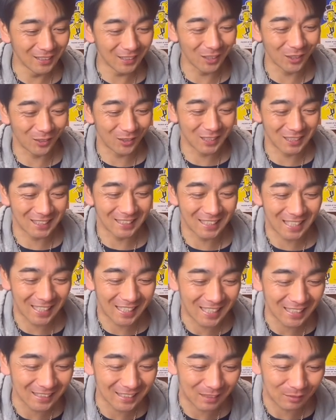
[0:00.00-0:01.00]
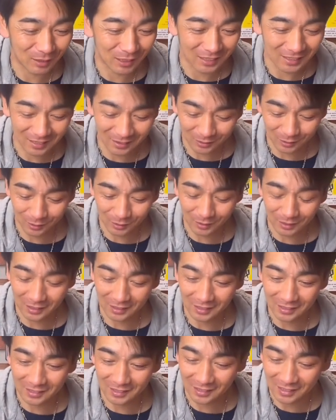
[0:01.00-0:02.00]
等身大ガンダムになるというわけ
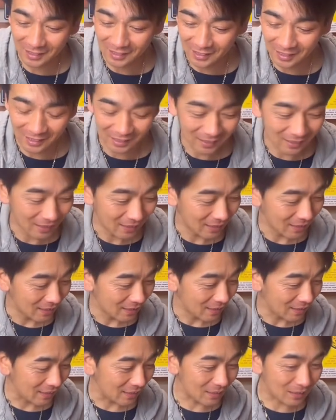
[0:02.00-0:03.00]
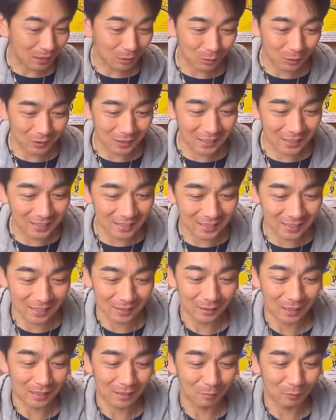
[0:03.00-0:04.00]
ですね、あれ。行ったことないですけ
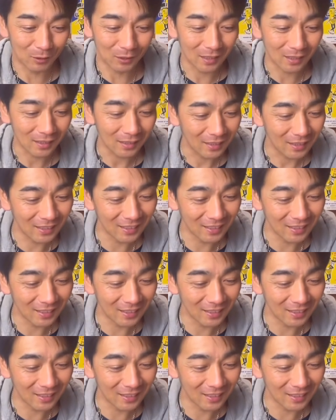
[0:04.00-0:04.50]
ど、あれもね。